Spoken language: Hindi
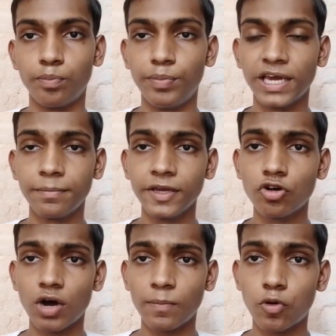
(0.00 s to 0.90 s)
बीएनबी
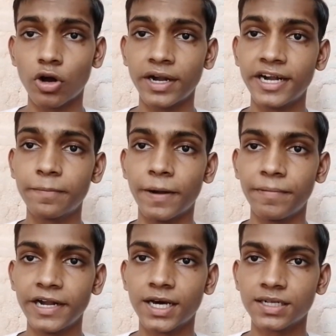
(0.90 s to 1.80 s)
को आप
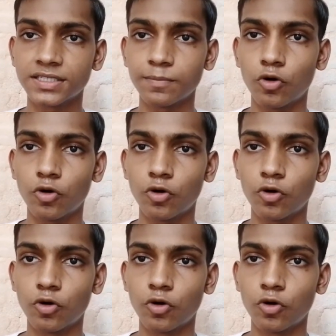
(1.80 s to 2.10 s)
450 डॉलर से